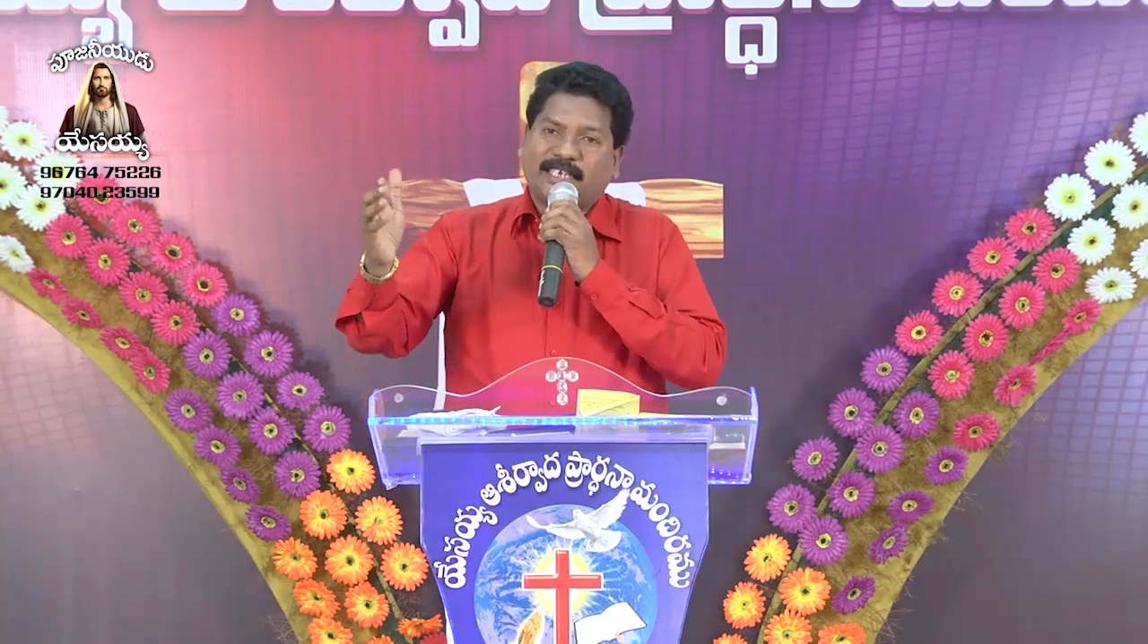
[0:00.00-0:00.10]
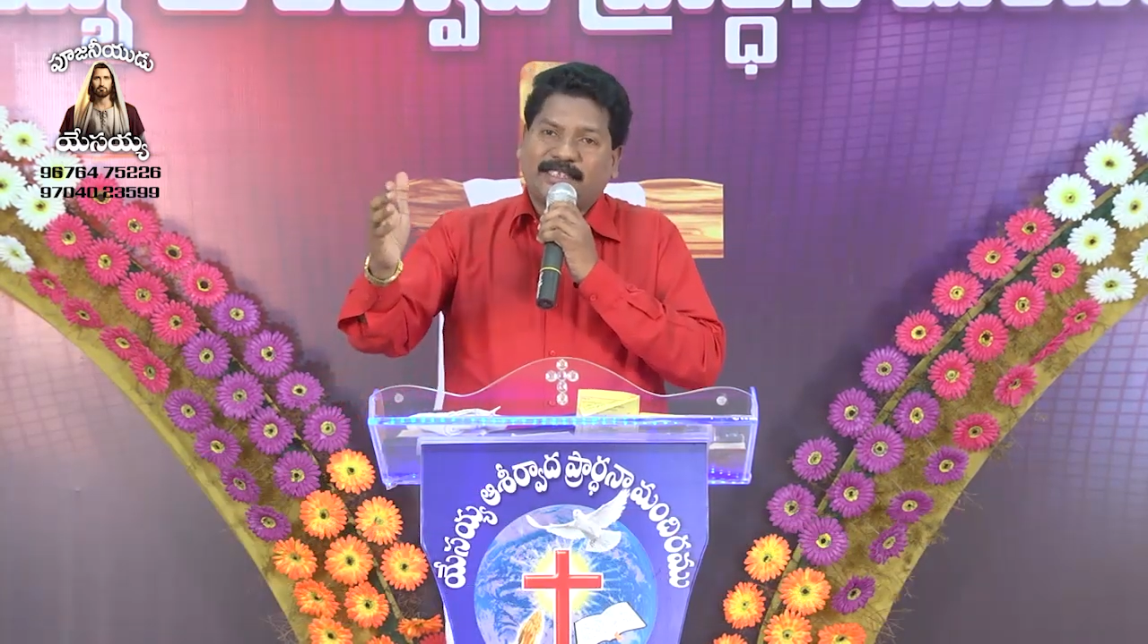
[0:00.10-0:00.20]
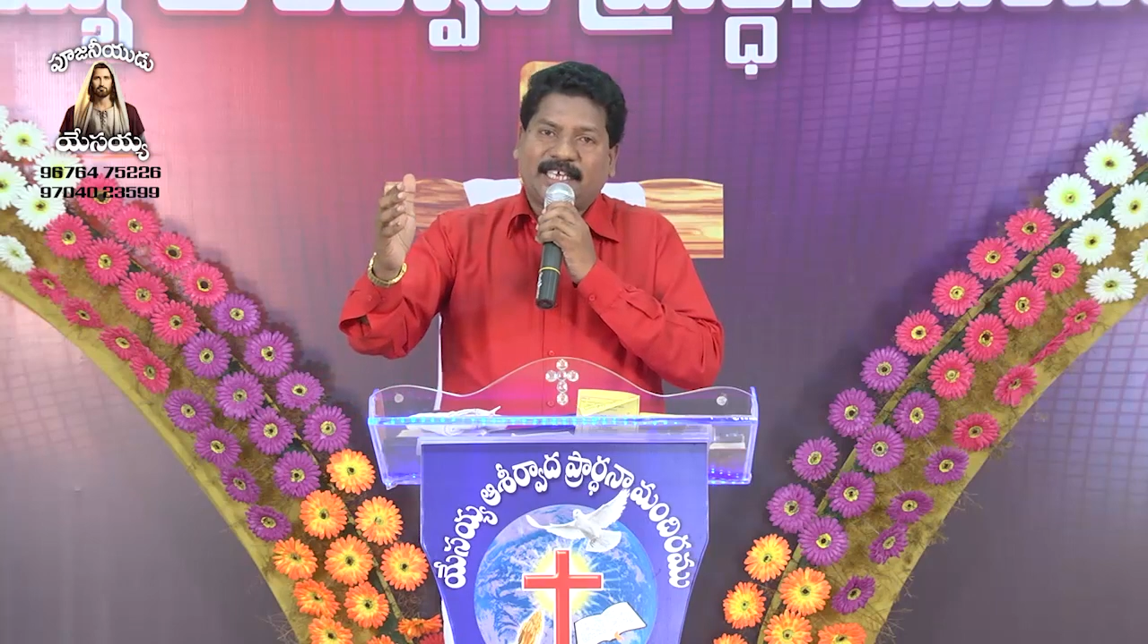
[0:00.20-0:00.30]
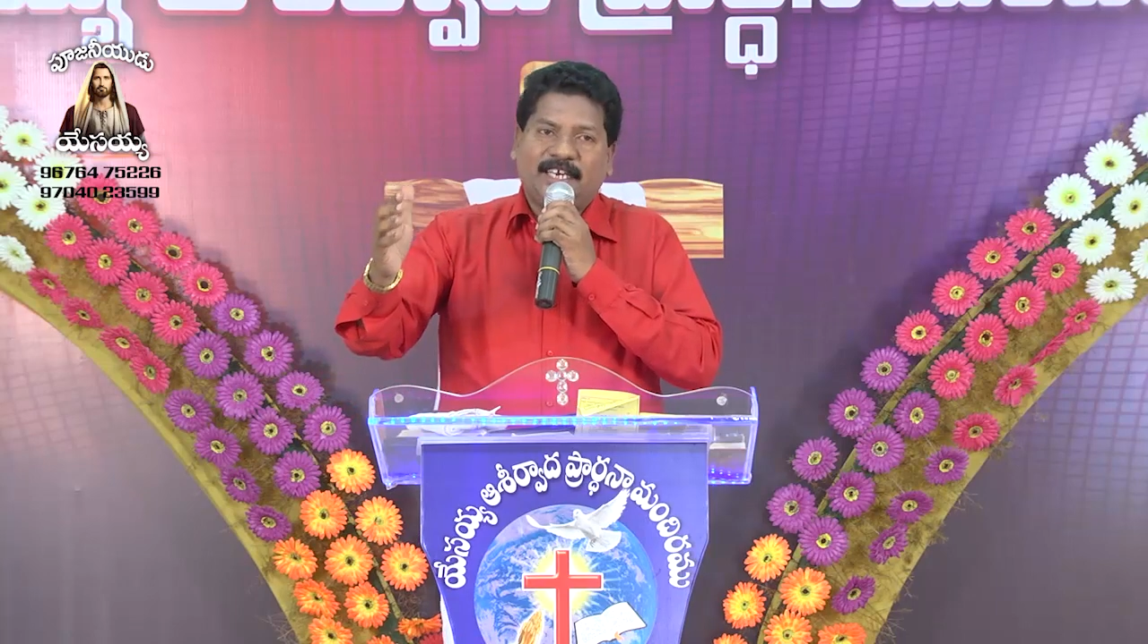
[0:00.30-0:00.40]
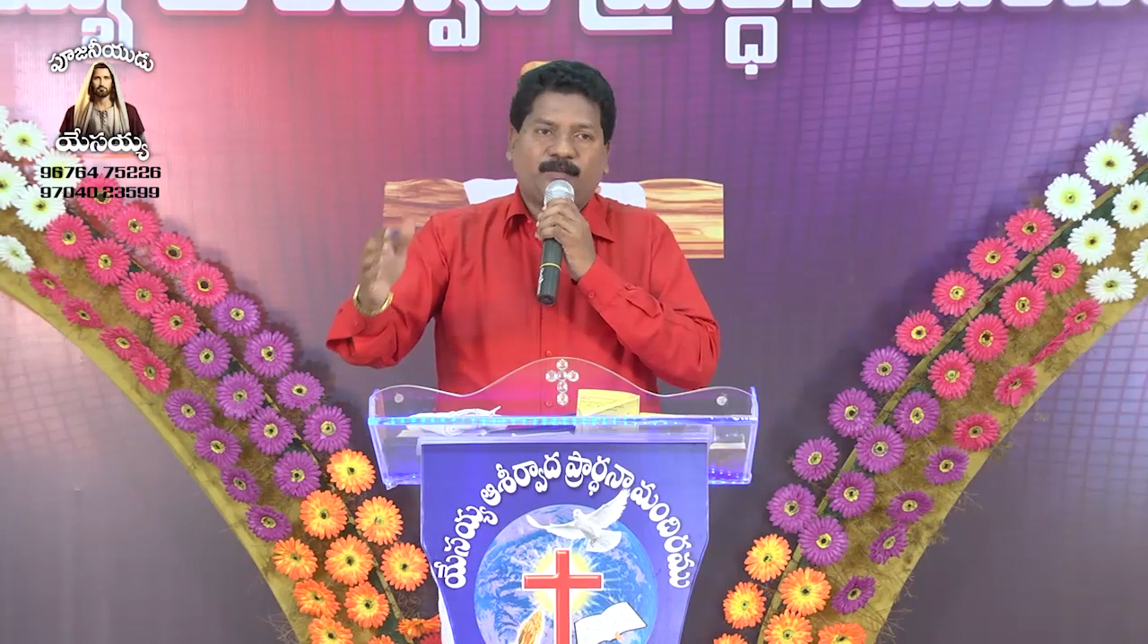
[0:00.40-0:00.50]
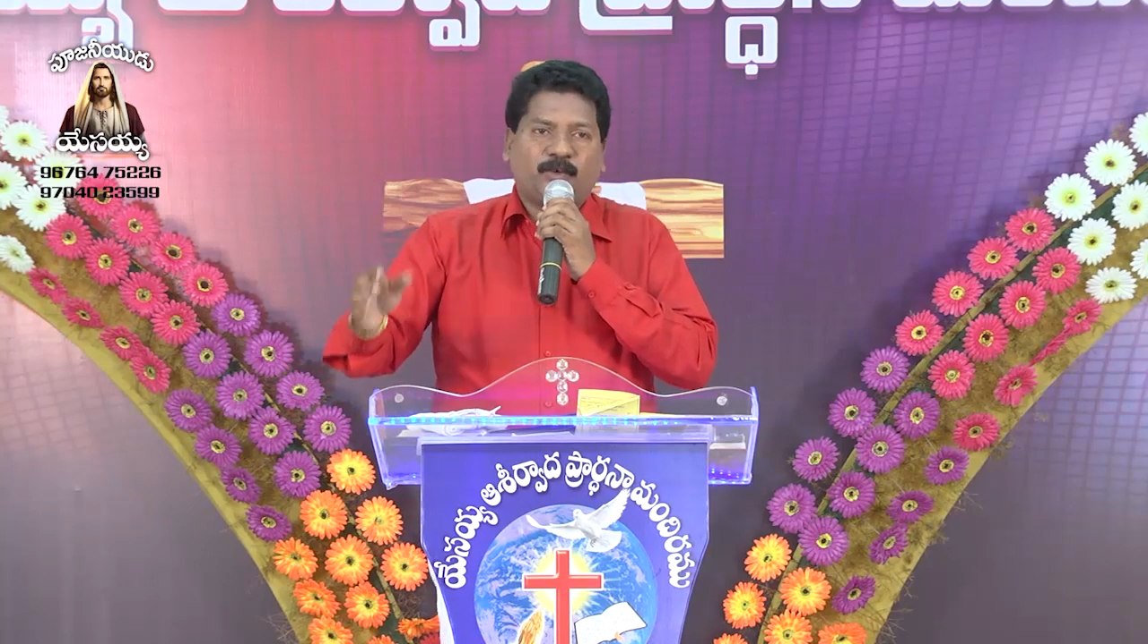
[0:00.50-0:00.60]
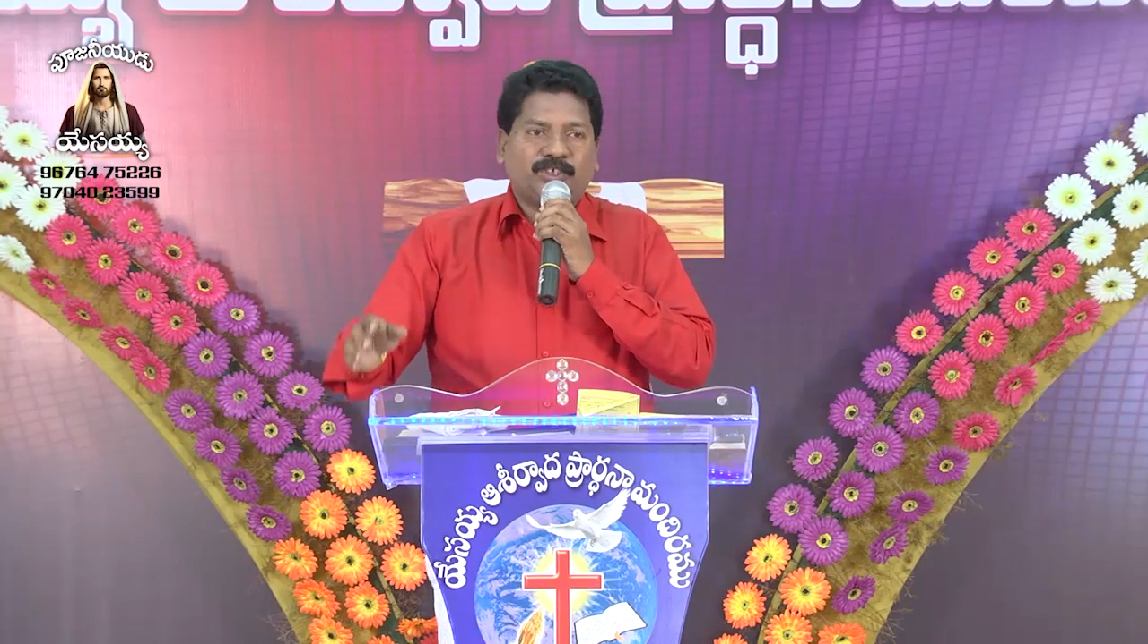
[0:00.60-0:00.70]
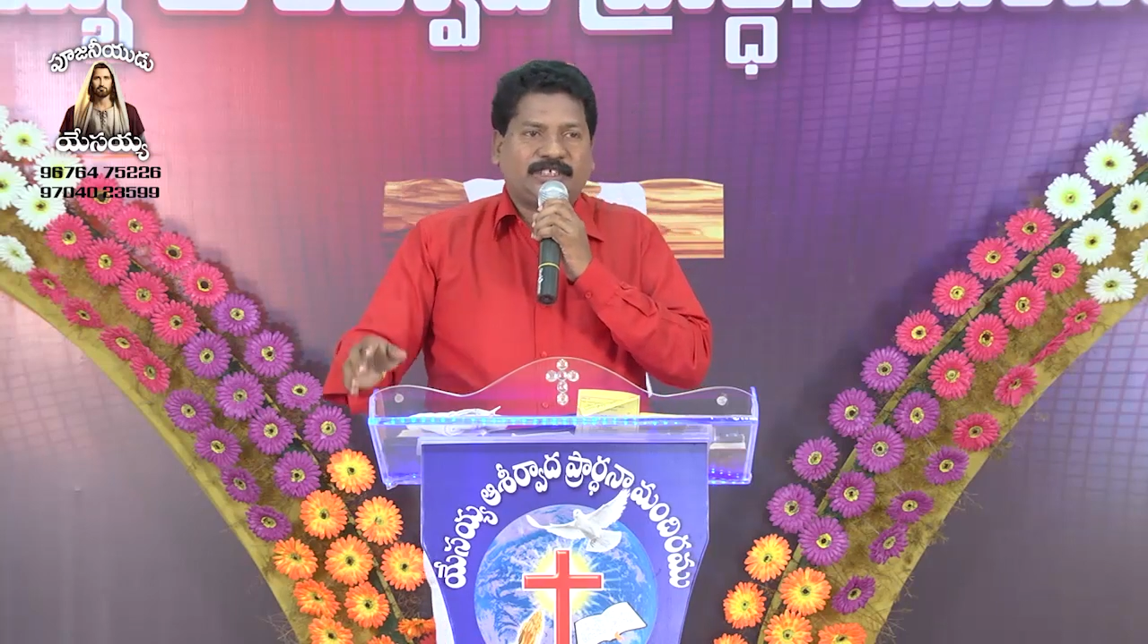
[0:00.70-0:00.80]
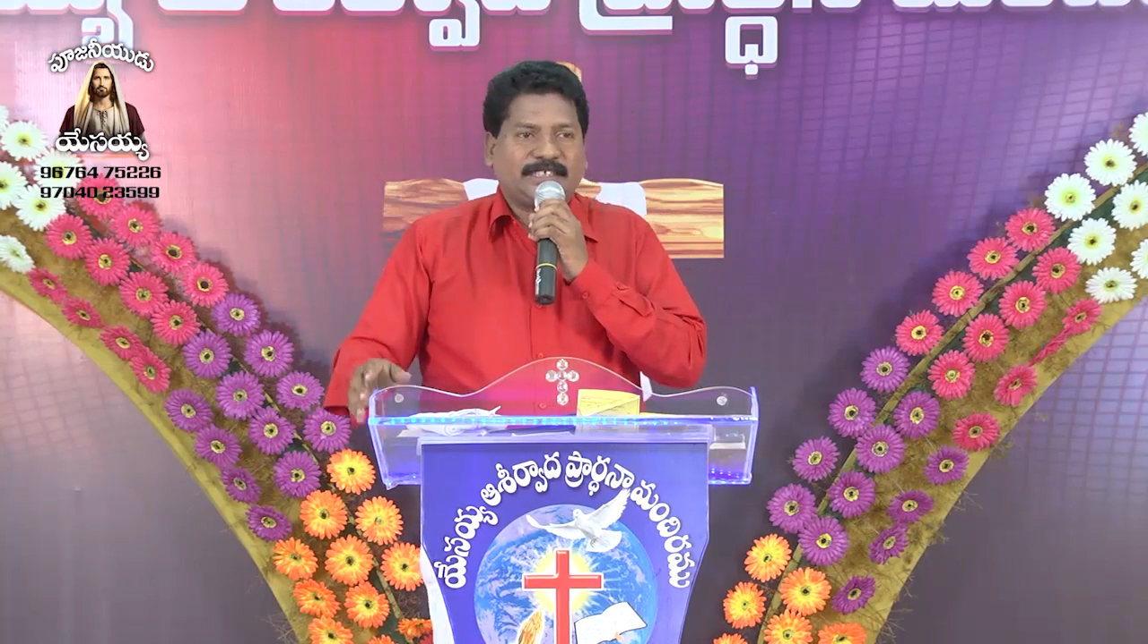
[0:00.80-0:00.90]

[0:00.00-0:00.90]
ఒక తల్లి ఫోన్